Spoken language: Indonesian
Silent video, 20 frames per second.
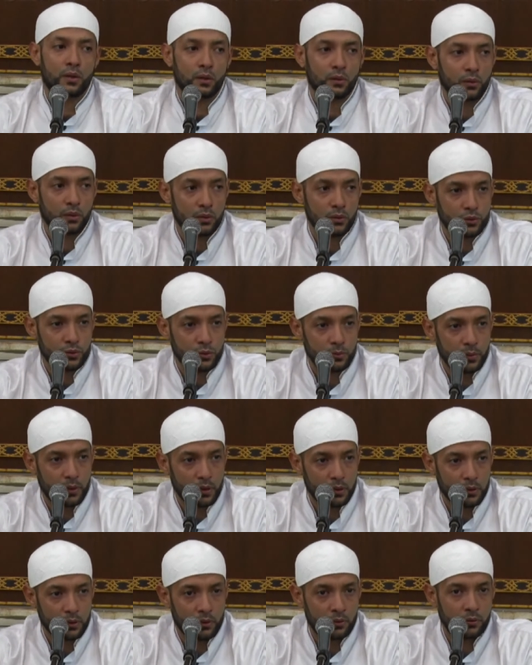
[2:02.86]
oleh Allah
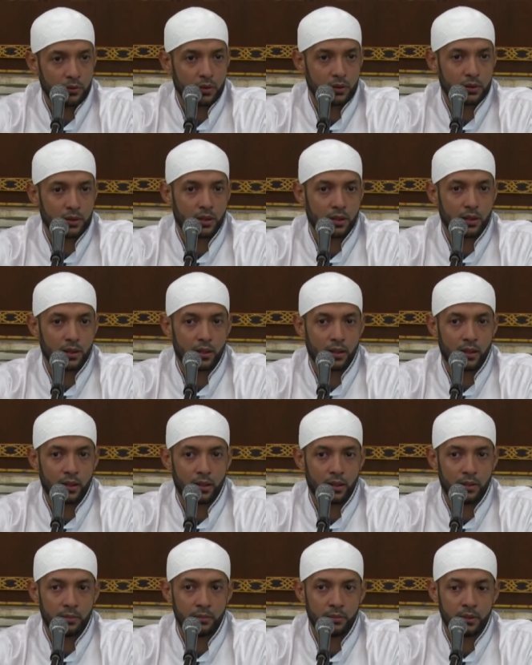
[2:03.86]
Subhanahu wa
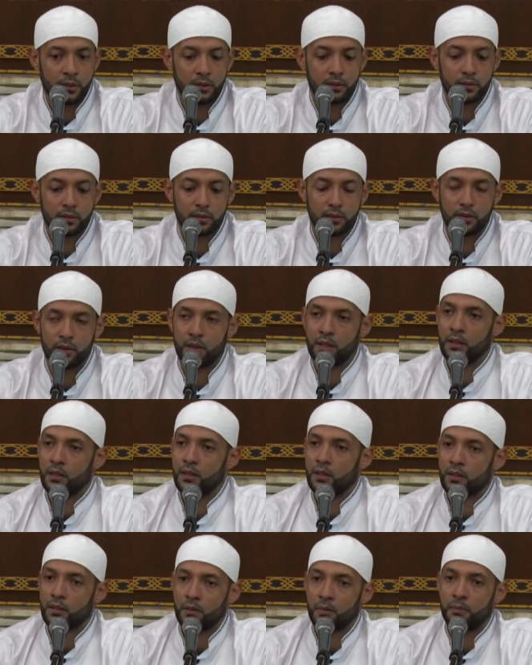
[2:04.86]
taala amin
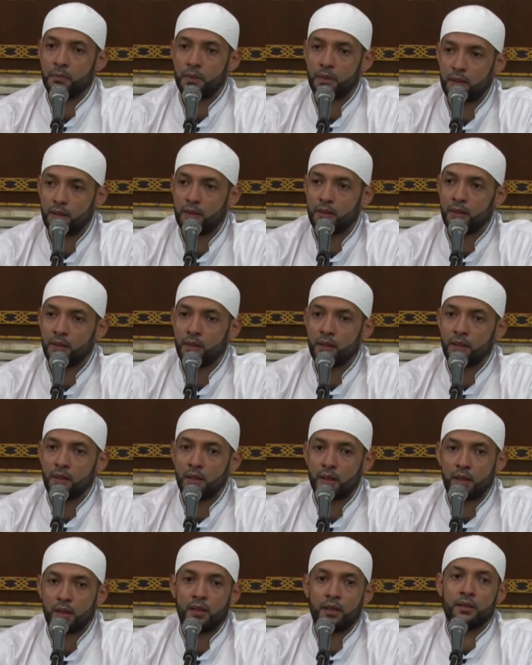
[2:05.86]
ya rabbal
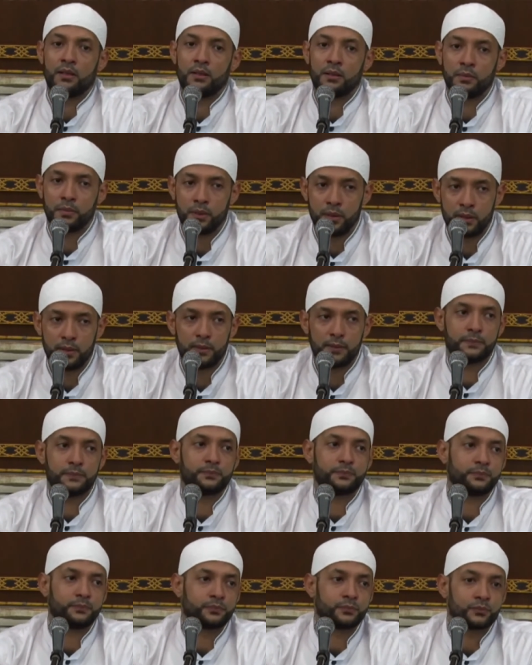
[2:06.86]
alamin
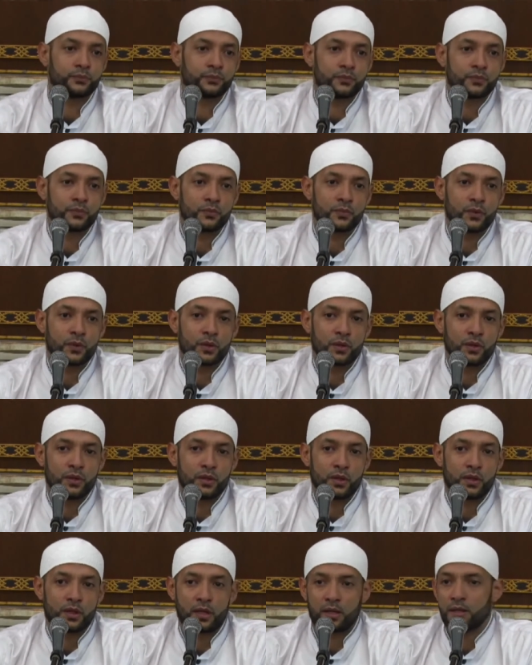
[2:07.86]

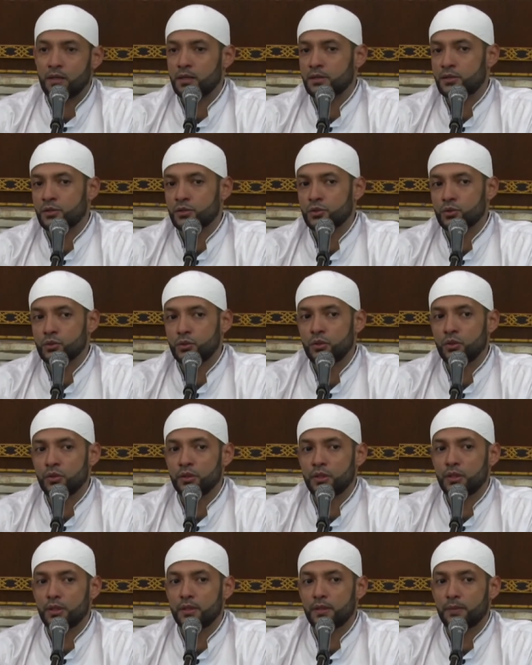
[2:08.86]
karena
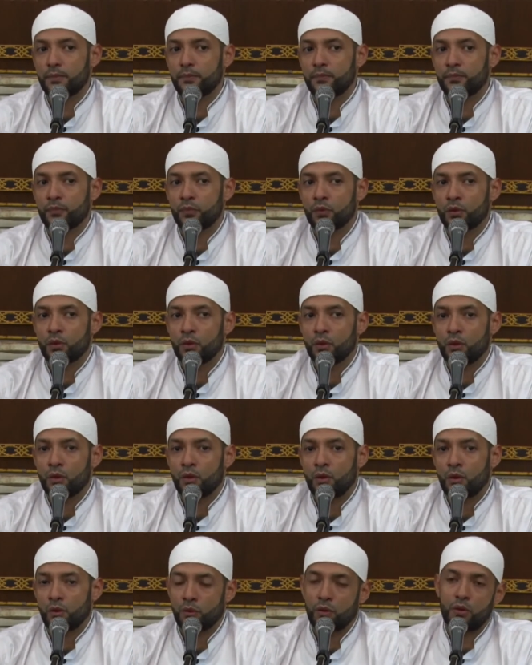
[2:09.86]
sesungguhnya
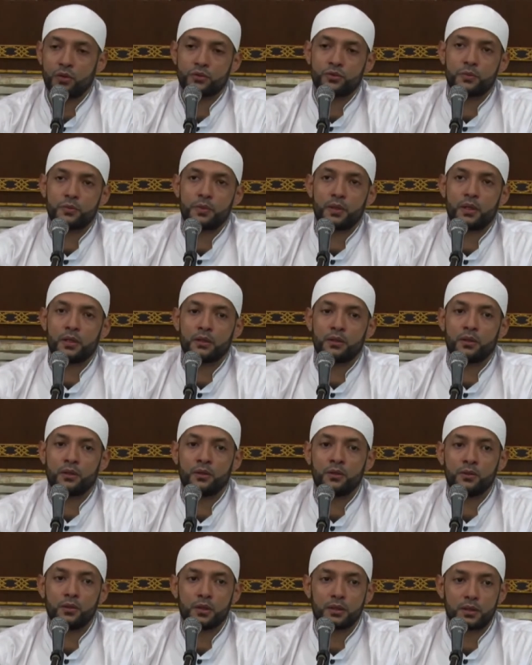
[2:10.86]
Allah
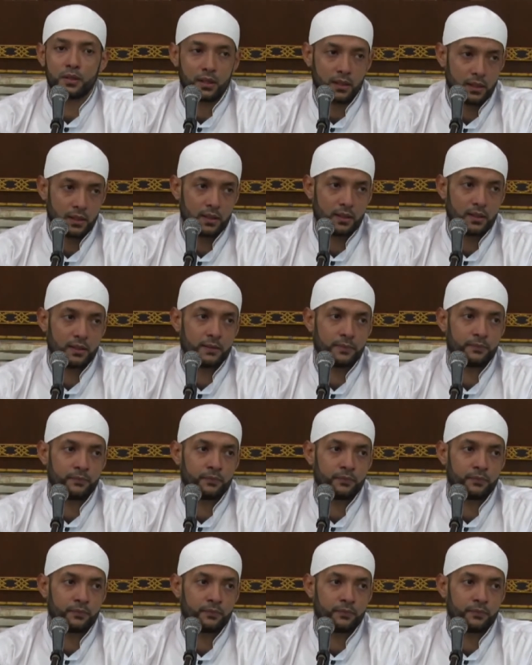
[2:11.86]
Subhanahu wa taala